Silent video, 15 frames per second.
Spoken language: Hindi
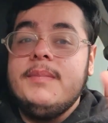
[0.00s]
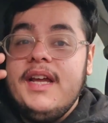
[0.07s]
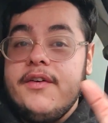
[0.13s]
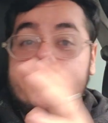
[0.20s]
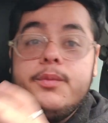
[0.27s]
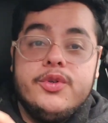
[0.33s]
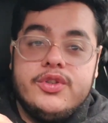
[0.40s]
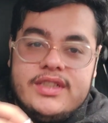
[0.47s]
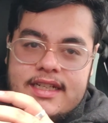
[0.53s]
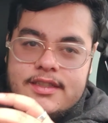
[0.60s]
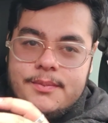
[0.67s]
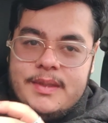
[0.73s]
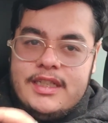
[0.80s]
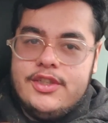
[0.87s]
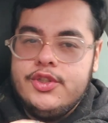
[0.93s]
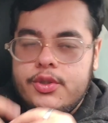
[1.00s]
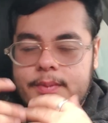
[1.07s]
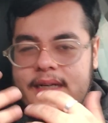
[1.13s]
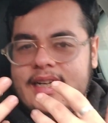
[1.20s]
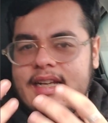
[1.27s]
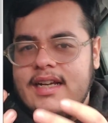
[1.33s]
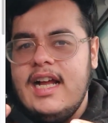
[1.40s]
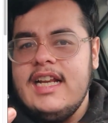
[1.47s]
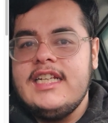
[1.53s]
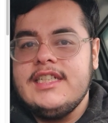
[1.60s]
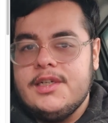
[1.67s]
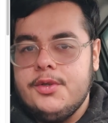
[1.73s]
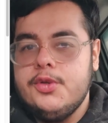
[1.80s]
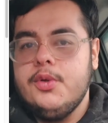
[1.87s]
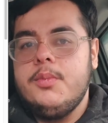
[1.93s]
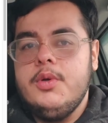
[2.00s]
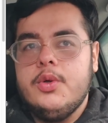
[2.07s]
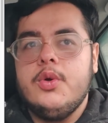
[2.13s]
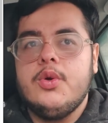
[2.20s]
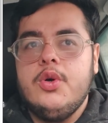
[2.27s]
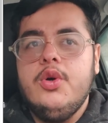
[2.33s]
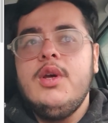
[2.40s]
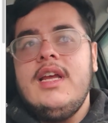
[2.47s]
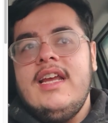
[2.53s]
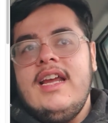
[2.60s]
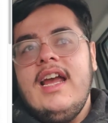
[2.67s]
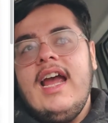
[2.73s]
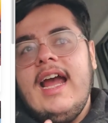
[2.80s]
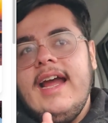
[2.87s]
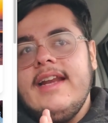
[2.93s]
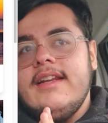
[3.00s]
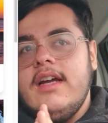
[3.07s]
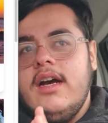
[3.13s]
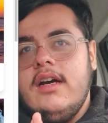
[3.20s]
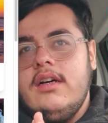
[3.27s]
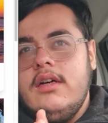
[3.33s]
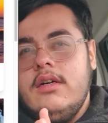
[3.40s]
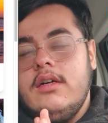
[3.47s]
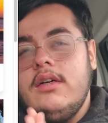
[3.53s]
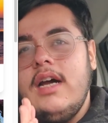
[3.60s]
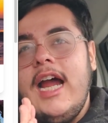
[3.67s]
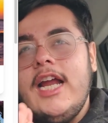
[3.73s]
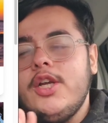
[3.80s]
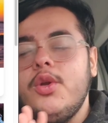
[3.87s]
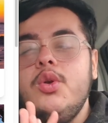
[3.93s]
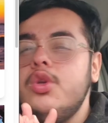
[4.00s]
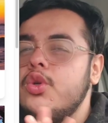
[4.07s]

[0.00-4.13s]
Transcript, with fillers: डेव प्रोजेक्ट्स भी जो मैं दिखाना चाहता हूँ तुम लोगों को एंड आई डोंट